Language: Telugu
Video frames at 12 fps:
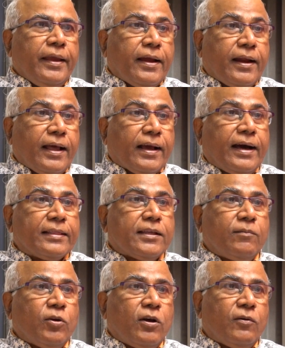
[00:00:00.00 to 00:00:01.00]
ఇక్కడ
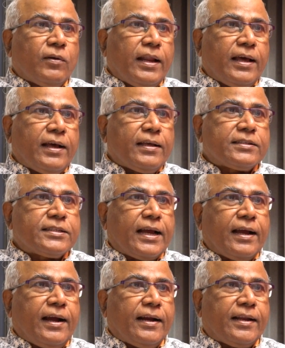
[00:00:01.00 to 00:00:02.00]
గతంలో ఉన్న
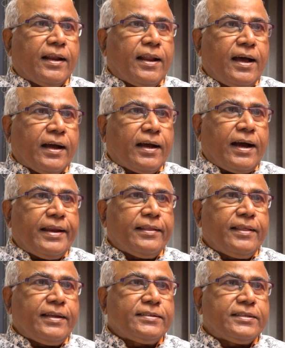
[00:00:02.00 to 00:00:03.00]
సంఘటన
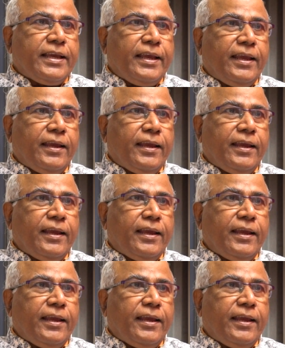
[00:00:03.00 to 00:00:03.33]
కార్యదర్శి